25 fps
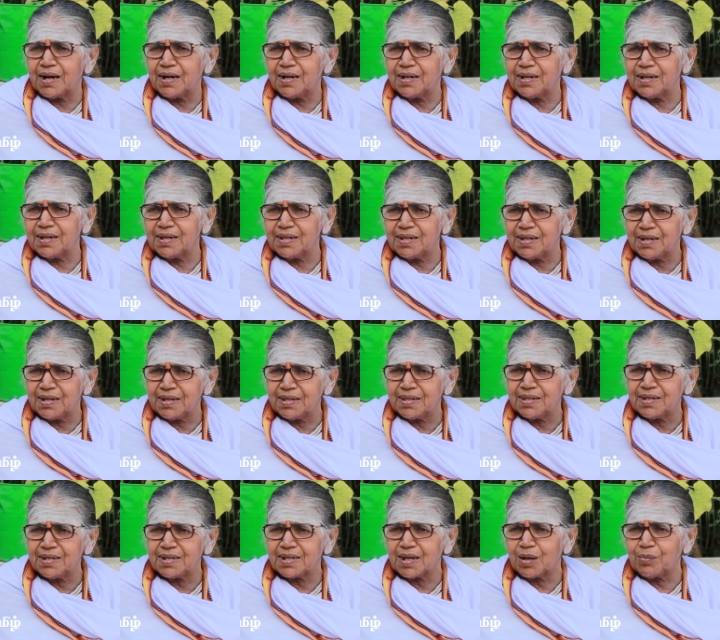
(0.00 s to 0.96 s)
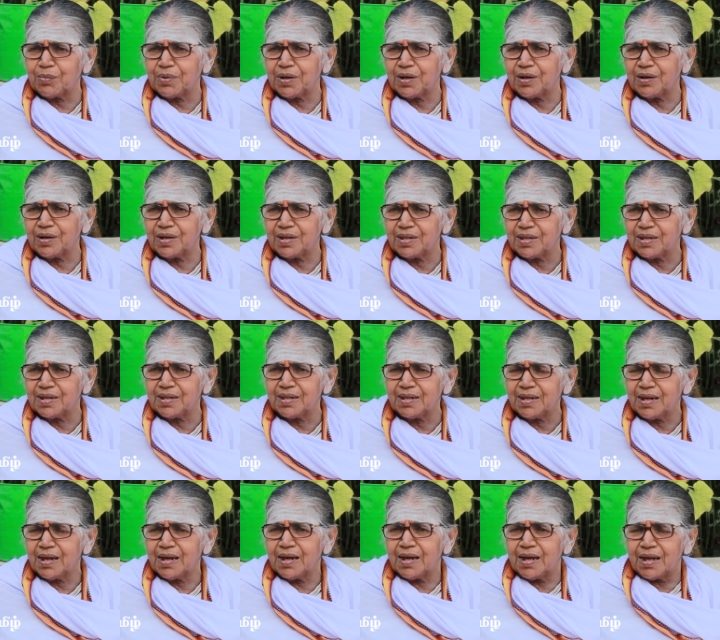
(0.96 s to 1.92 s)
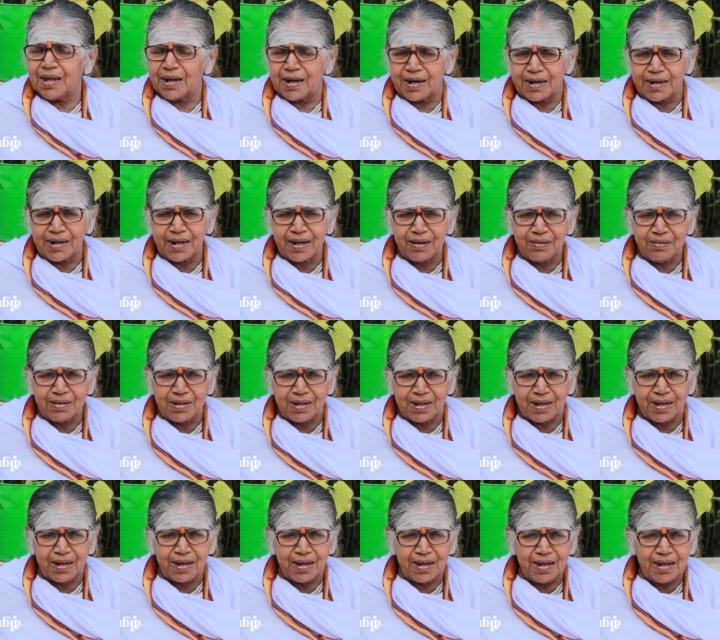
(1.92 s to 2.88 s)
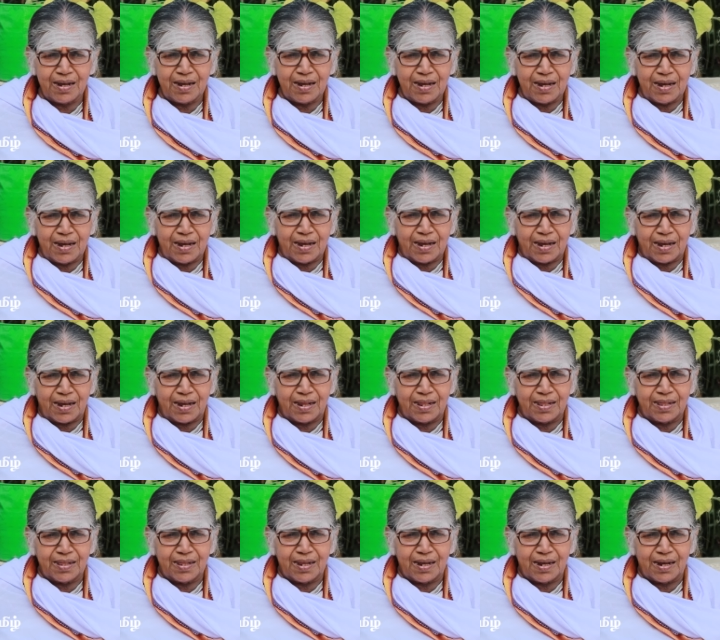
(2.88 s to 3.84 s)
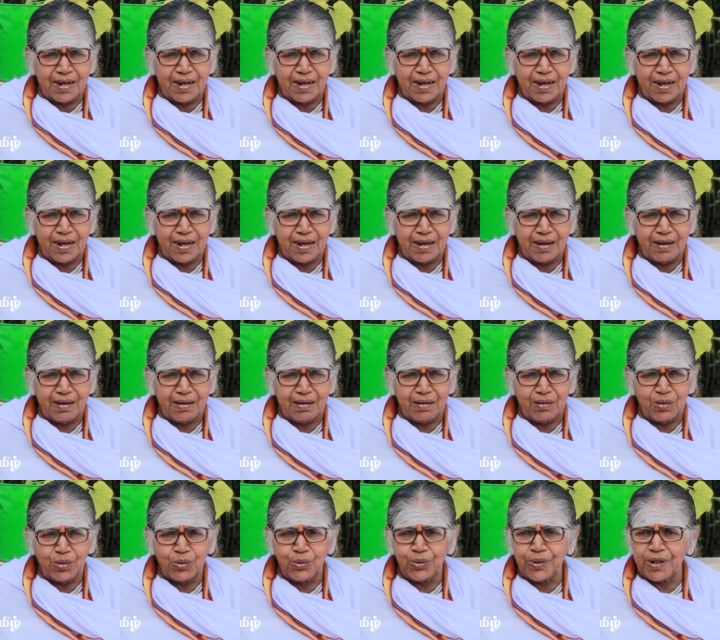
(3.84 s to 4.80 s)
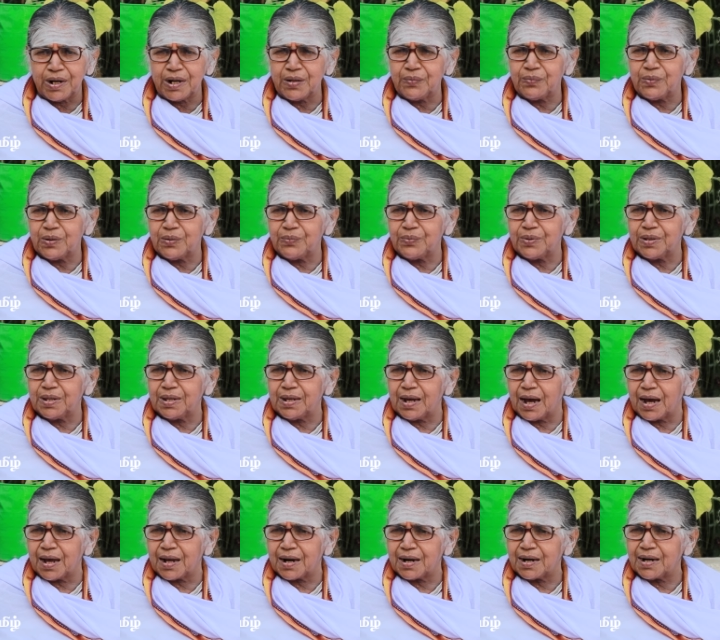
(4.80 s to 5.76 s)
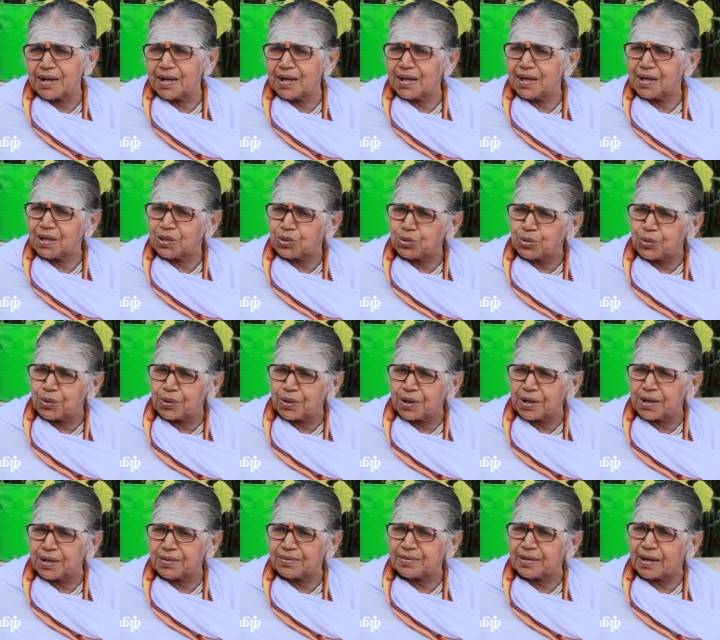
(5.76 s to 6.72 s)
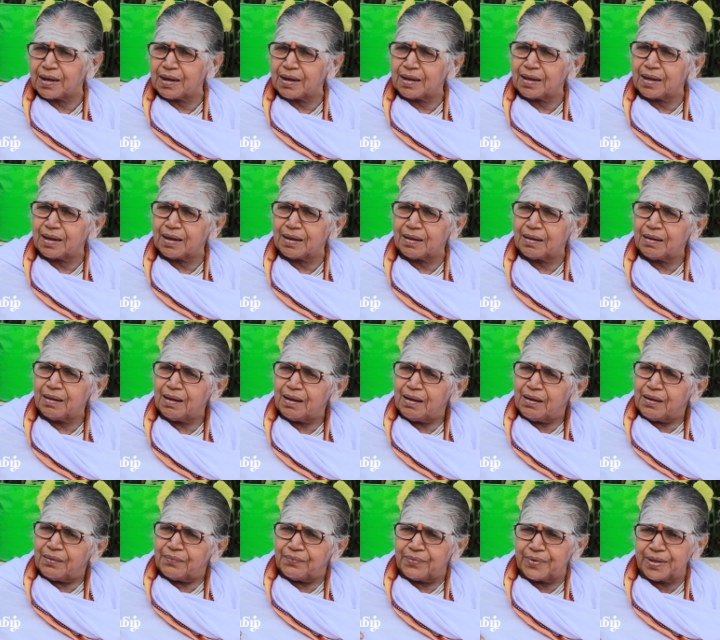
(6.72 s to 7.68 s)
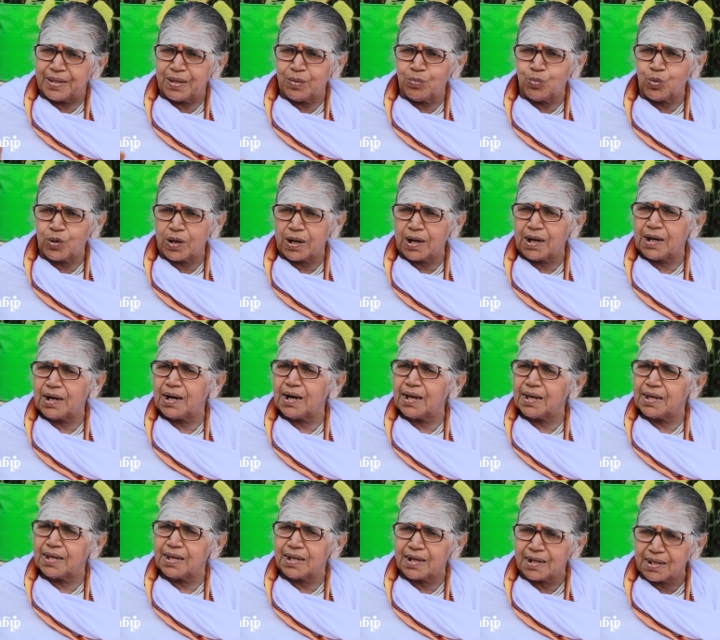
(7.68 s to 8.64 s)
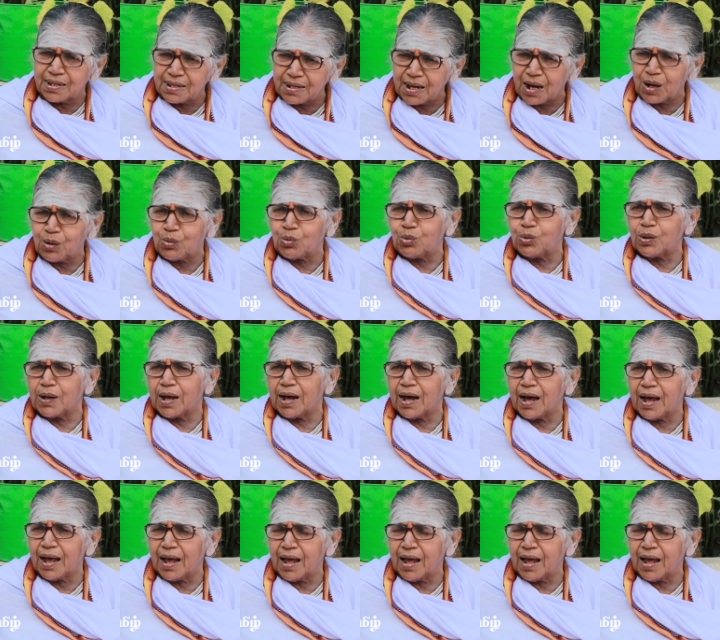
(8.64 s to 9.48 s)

நாடு இது இந்து சமயம் இது இது ரெண்டாவது இந்த நுழைவு விதி அறநிலையத்துறை ச விதிமுறைகளில் இருந்தால் கூட